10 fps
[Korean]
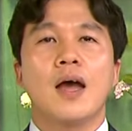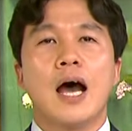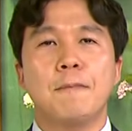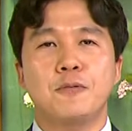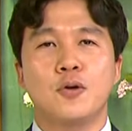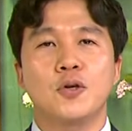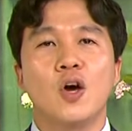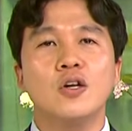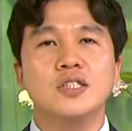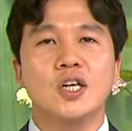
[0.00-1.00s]
앞으로
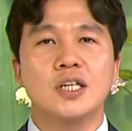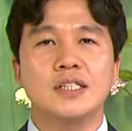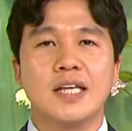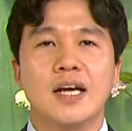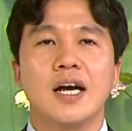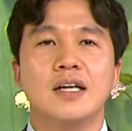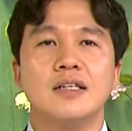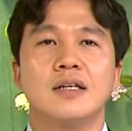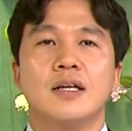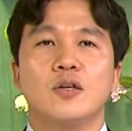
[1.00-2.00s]
영적인
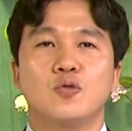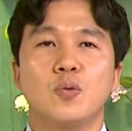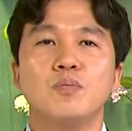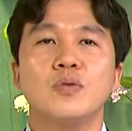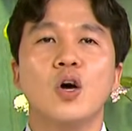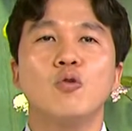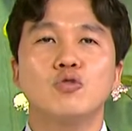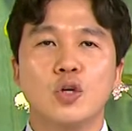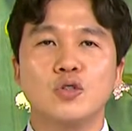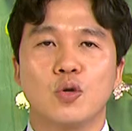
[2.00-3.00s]
생각을 좀 더
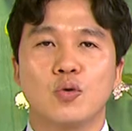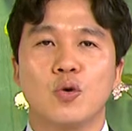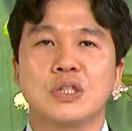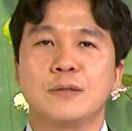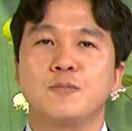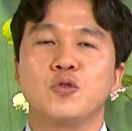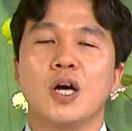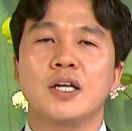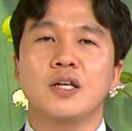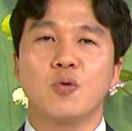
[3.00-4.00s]
우선적으로
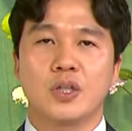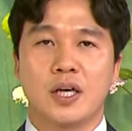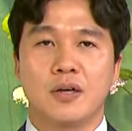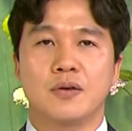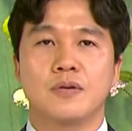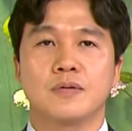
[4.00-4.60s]
집중하길 원해요.